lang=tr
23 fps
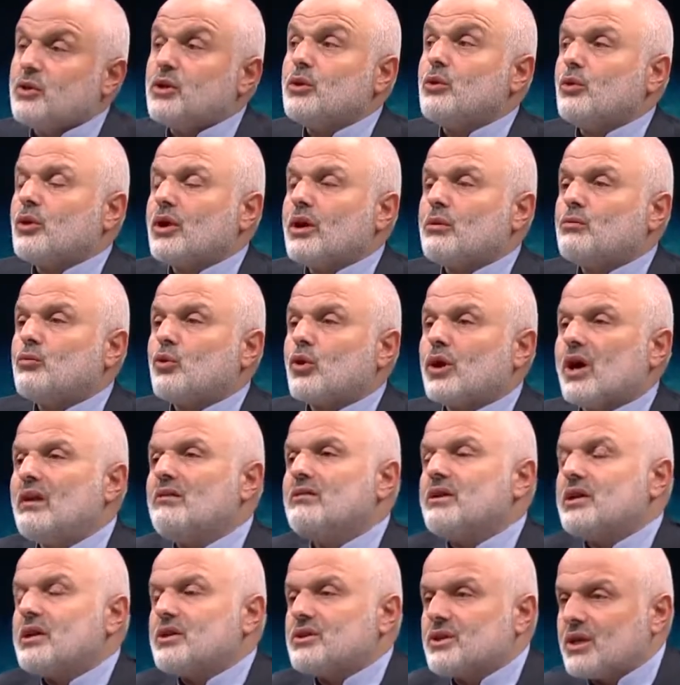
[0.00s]
de ona moral
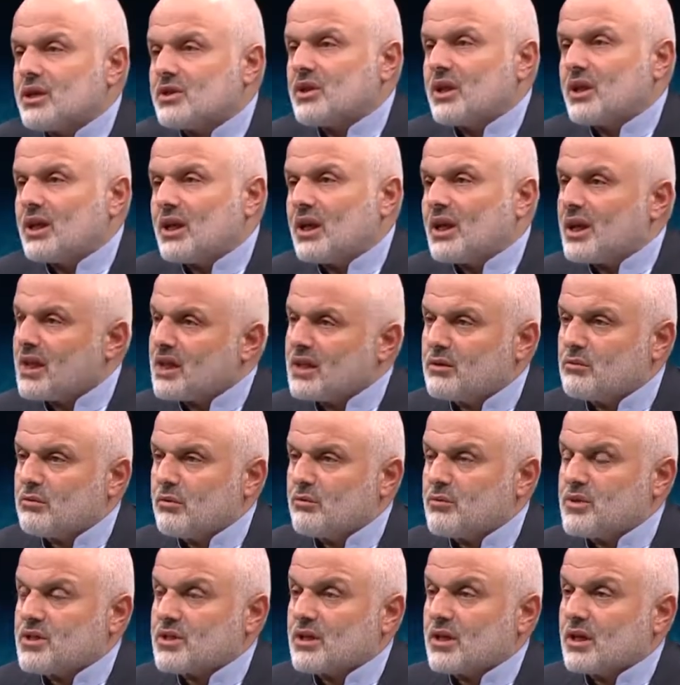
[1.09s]
verecek şekilde
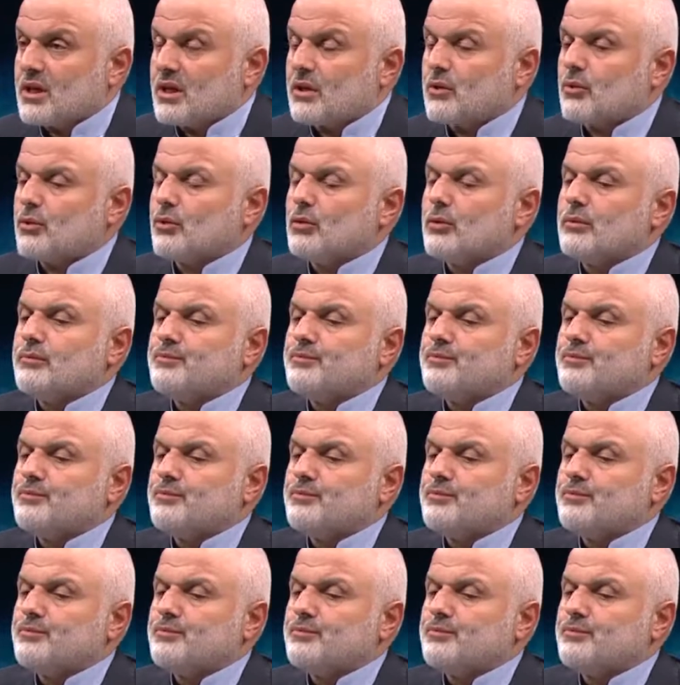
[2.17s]
gitmemiz gerekiyor.